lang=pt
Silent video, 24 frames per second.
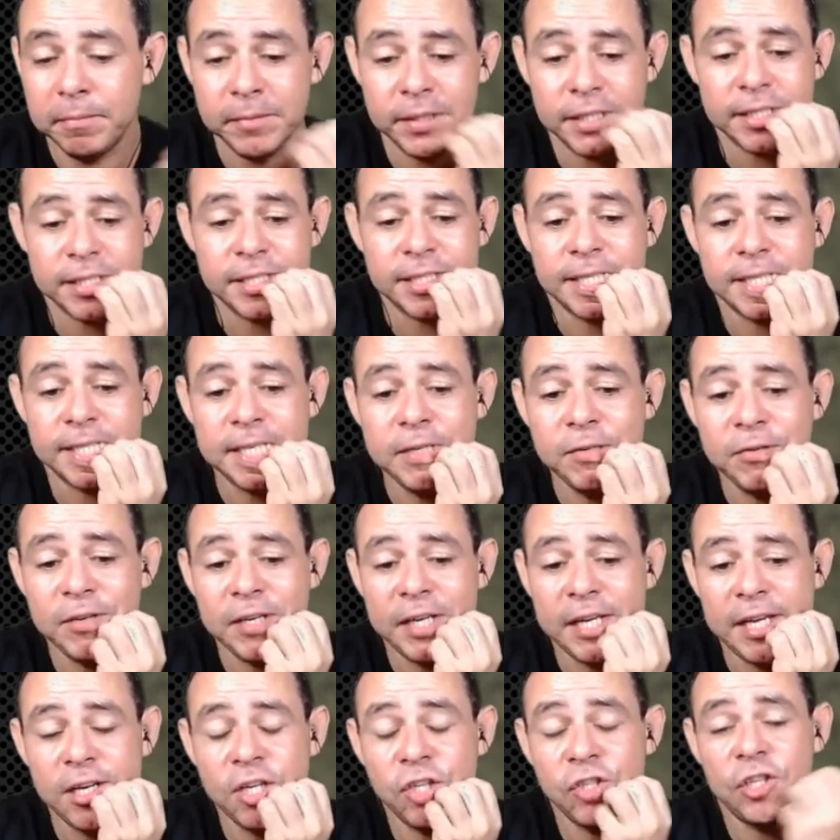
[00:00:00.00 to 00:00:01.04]
missão
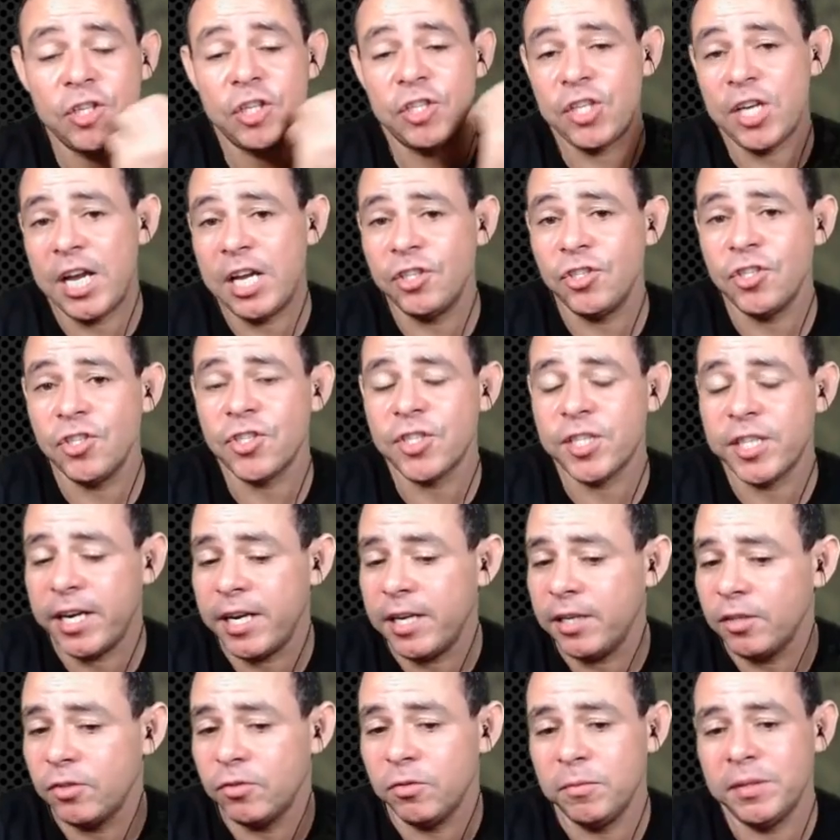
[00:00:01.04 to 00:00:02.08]
aqui de deixar
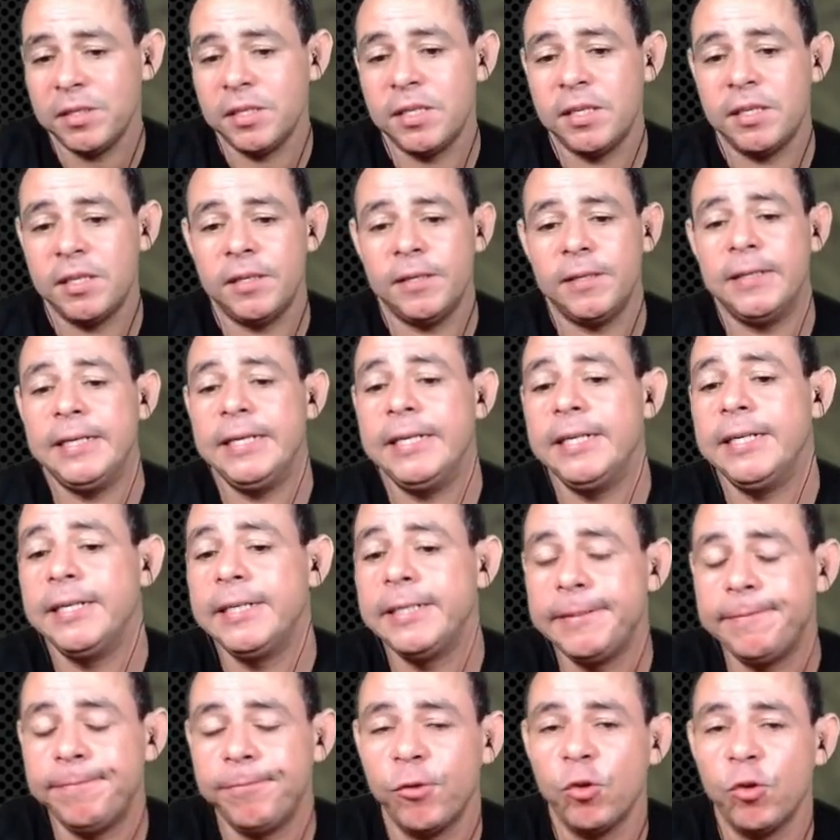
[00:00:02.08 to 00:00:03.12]
registrado uma,
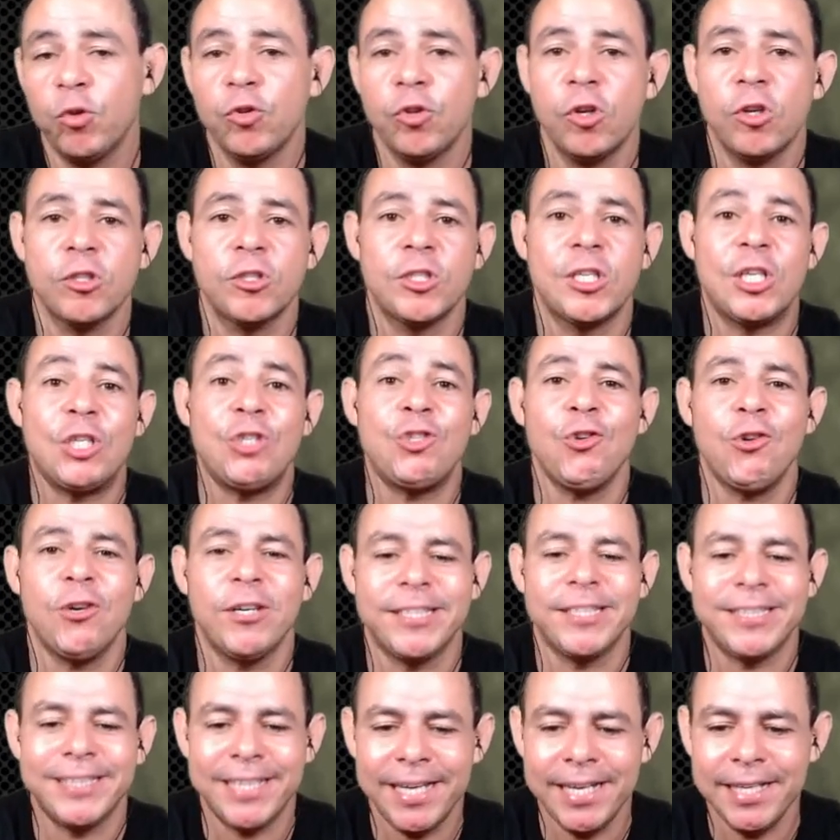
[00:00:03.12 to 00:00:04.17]
a, a nossa
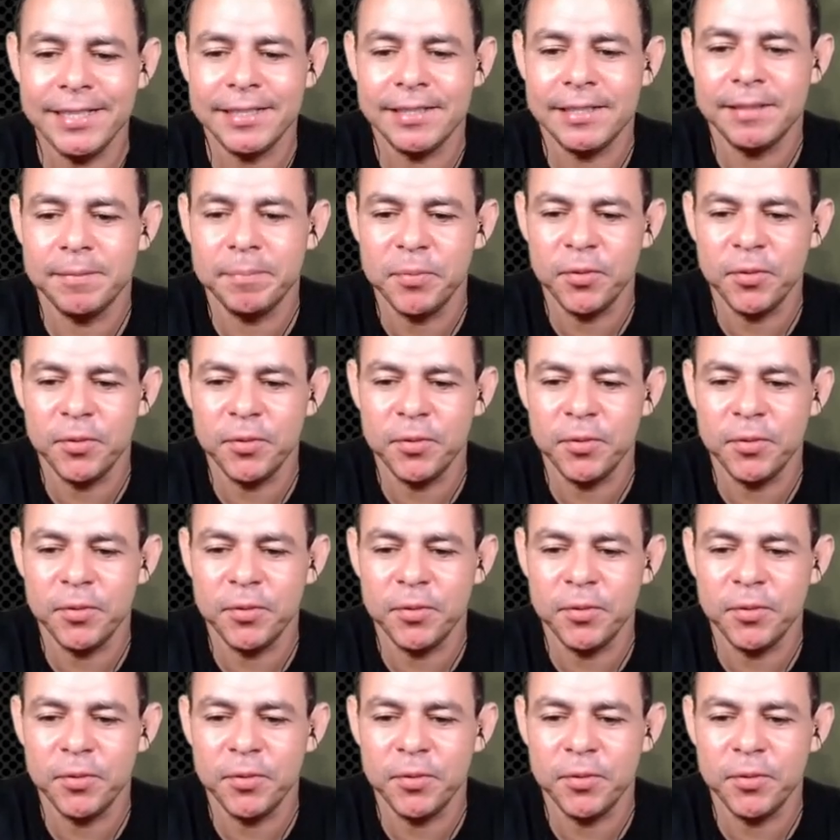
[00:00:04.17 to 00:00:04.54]
jornada